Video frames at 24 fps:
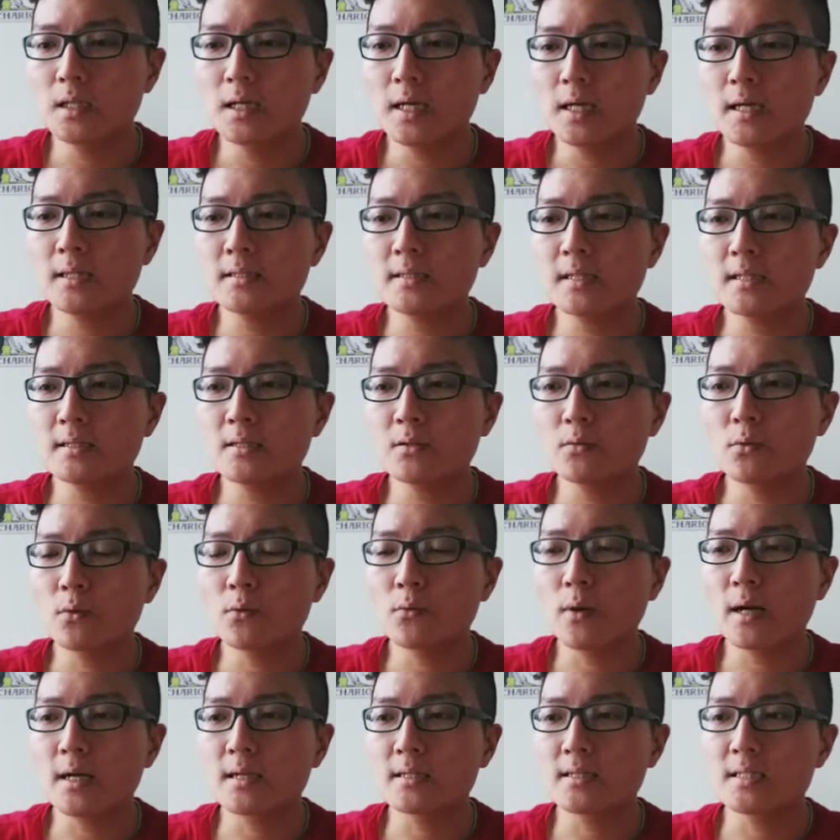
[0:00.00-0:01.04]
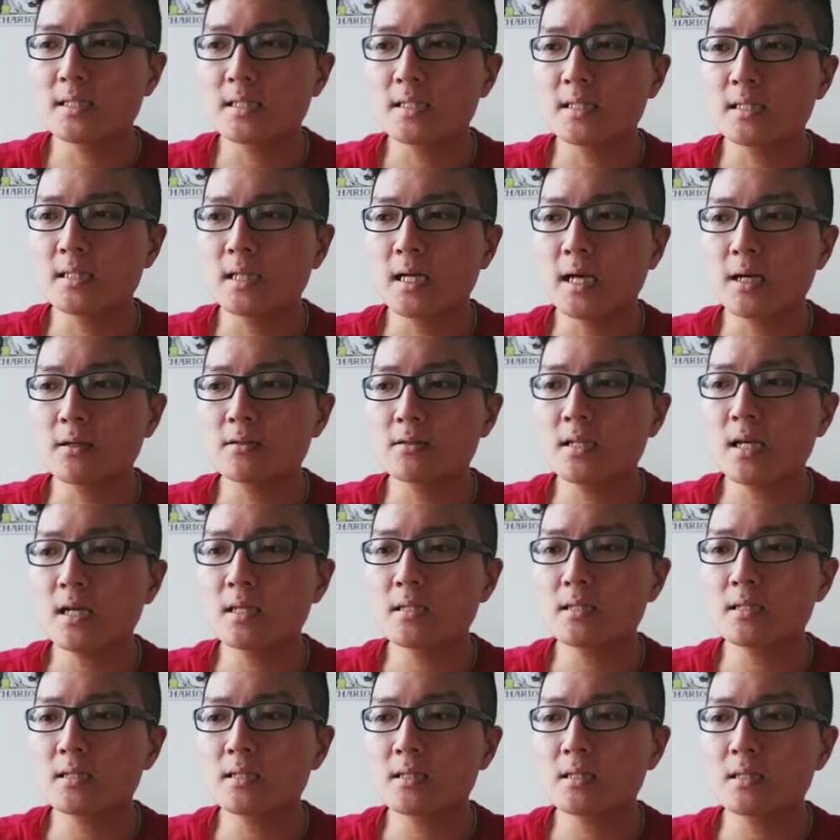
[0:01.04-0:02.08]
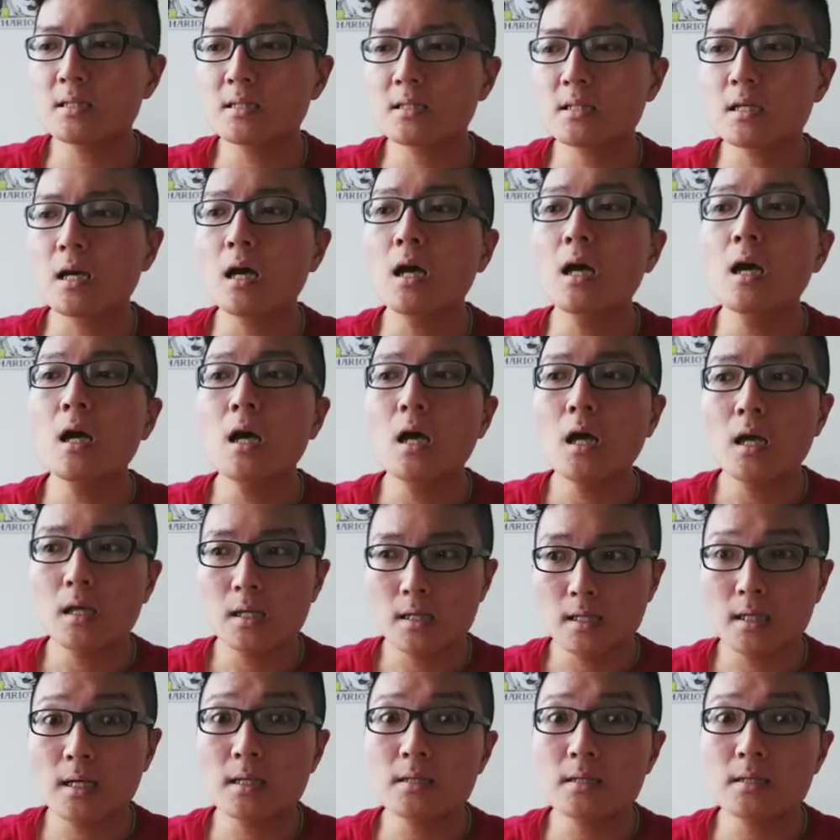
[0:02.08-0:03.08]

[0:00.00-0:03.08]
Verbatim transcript: 哎，上次我忘记了，好像是应该